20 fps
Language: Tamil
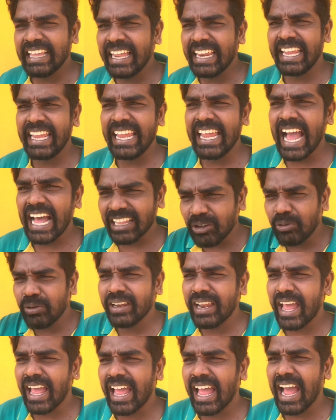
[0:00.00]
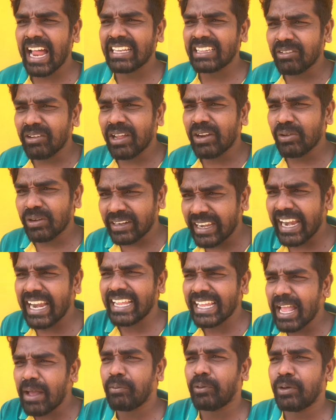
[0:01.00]
சரி அதை விடுனே அடுத்த வாரம் ஒரு
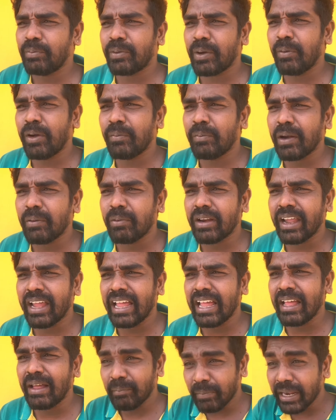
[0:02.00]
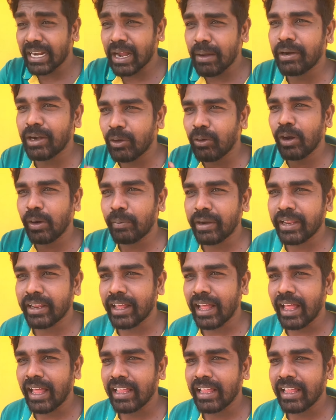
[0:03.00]
ட்ரேடிங் ஆப் ஒன்று ப்ரொமோட் பண்ண போறேன் மறக்காம டவுன்லோட் பண்ணிடுங்க